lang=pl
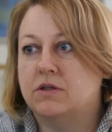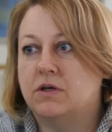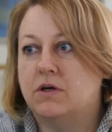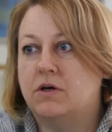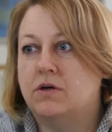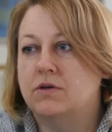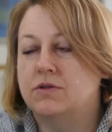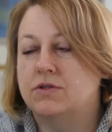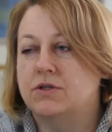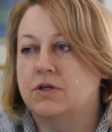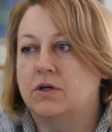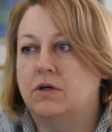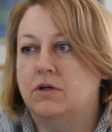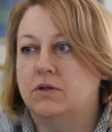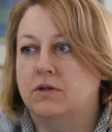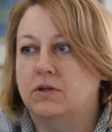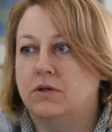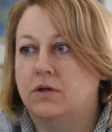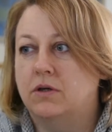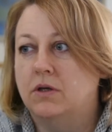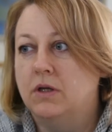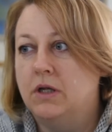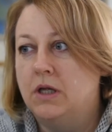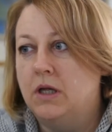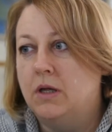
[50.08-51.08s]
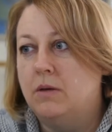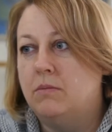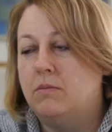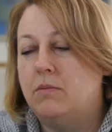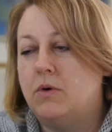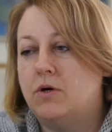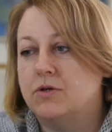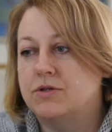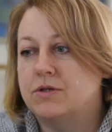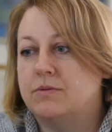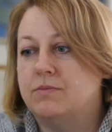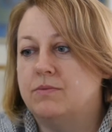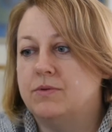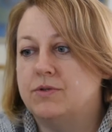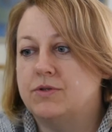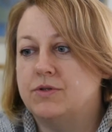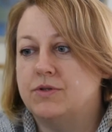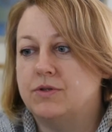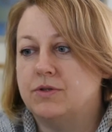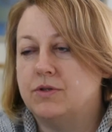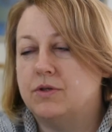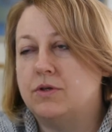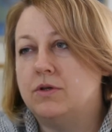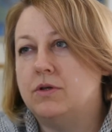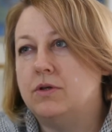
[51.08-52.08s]
to, że ono może być
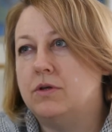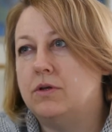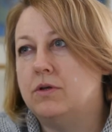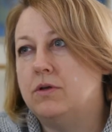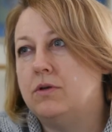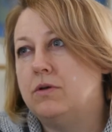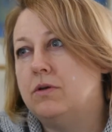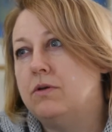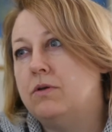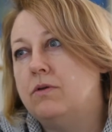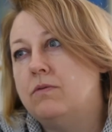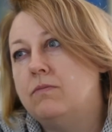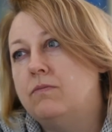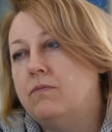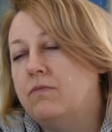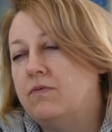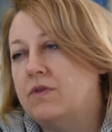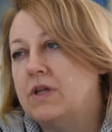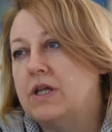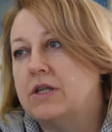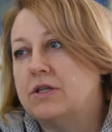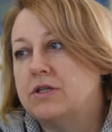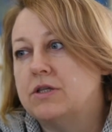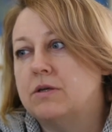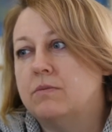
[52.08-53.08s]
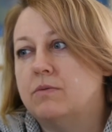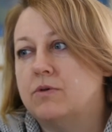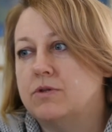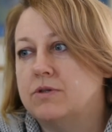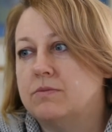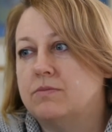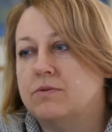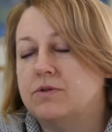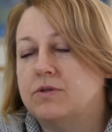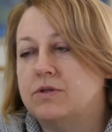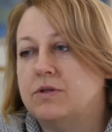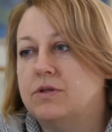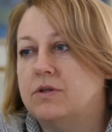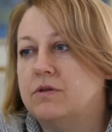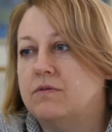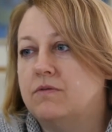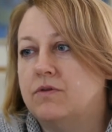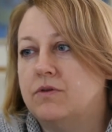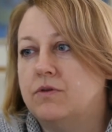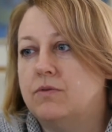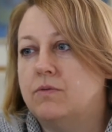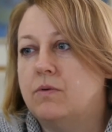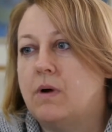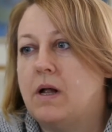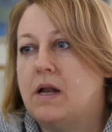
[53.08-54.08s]
i, i Wnętrze może być
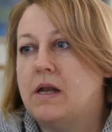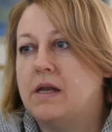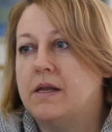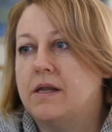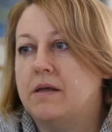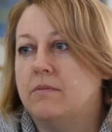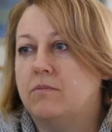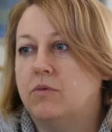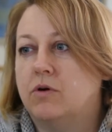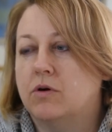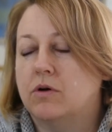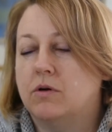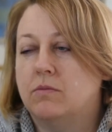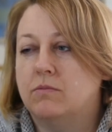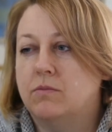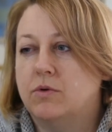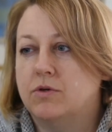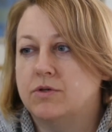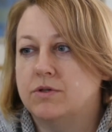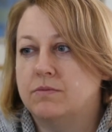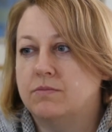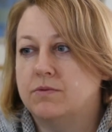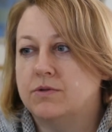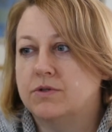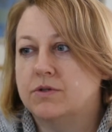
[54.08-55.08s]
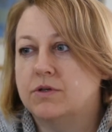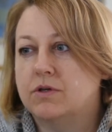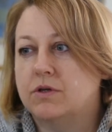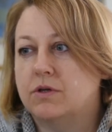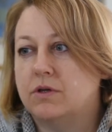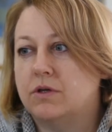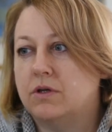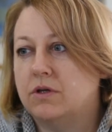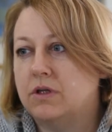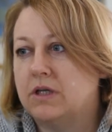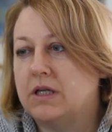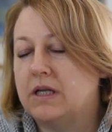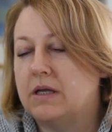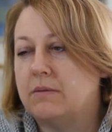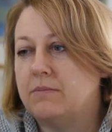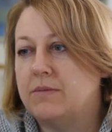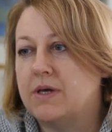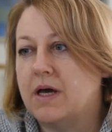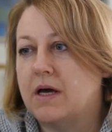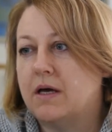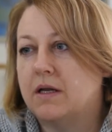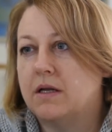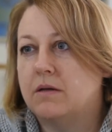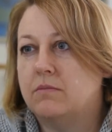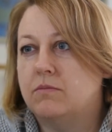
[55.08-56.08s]
indywidualne, mo może być krojone na
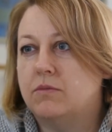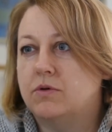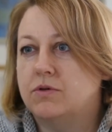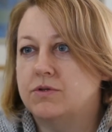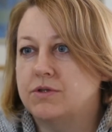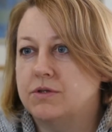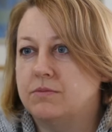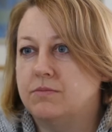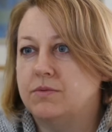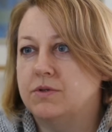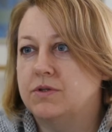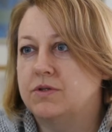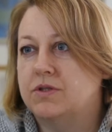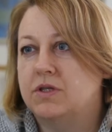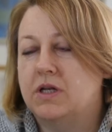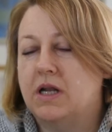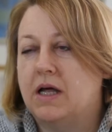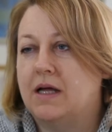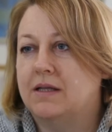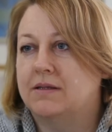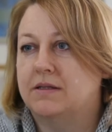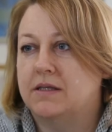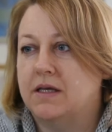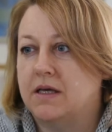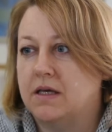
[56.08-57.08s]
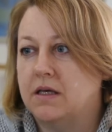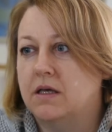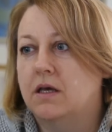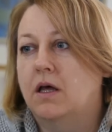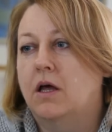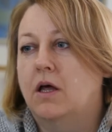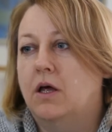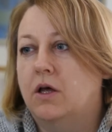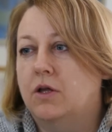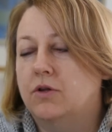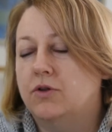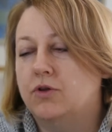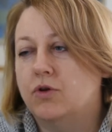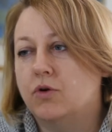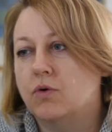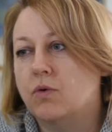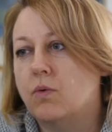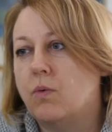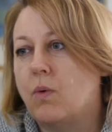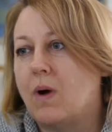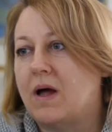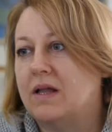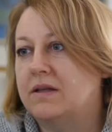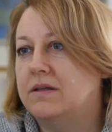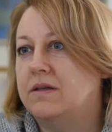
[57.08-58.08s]
miarę, może być dla tej
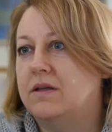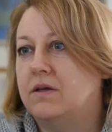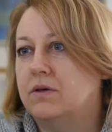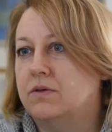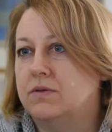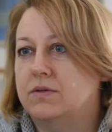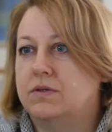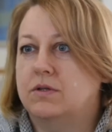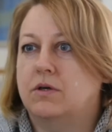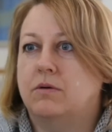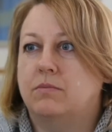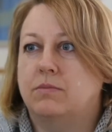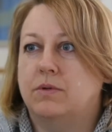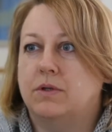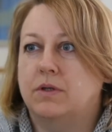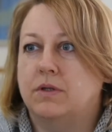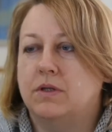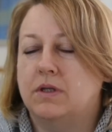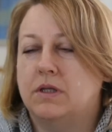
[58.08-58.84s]
dokładnie osoby,